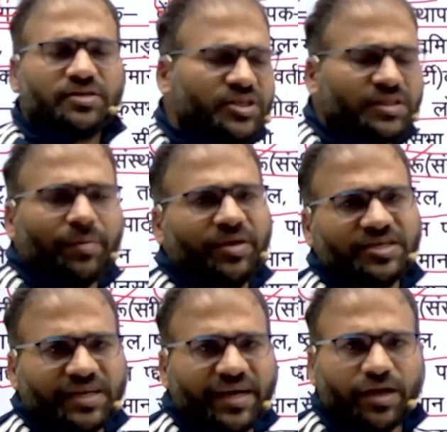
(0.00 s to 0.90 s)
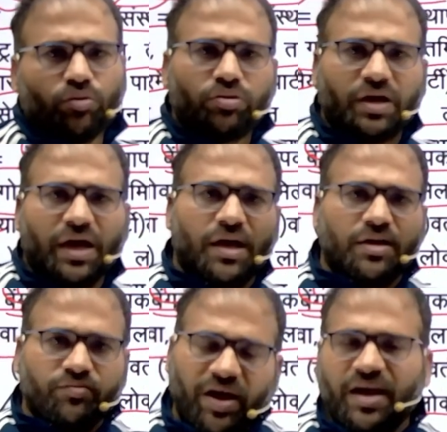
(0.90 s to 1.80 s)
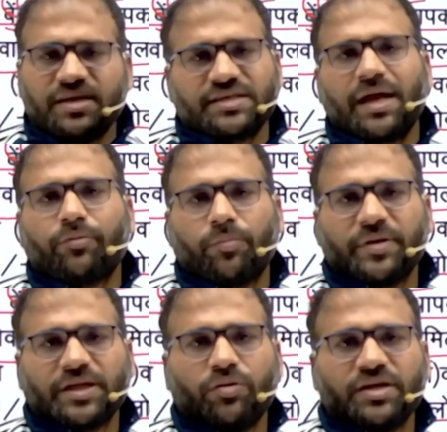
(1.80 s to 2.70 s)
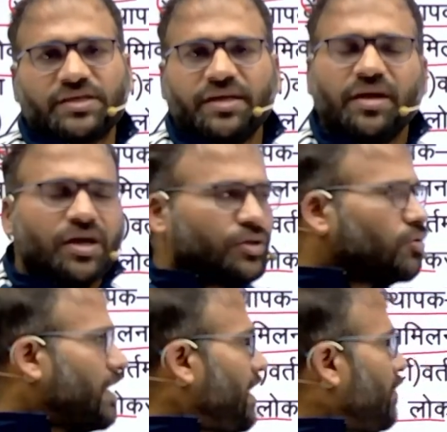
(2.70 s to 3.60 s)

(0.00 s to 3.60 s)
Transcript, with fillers: जितने भी स्टेट है उनका वाहन अक्सर आपको पता होना चाहिए तो कई